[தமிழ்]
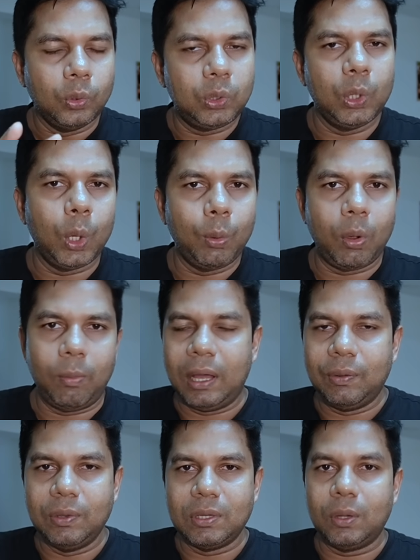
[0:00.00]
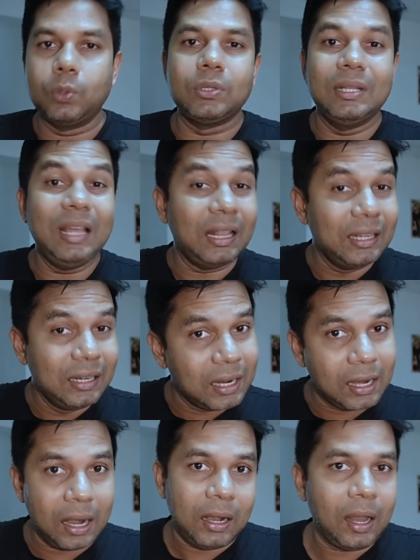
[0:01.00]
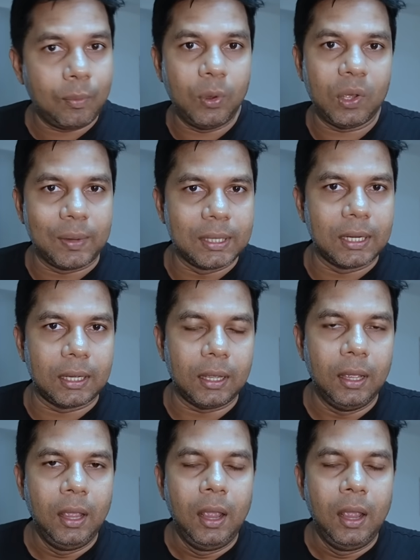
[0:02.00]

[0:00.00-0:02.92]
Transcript: உத்தியோகபூர்வமாக அறிவிச்சிருக்க ஒரு செய்தி அது இன்றைய நாளில் அமலுக்கு வந்திருக்கு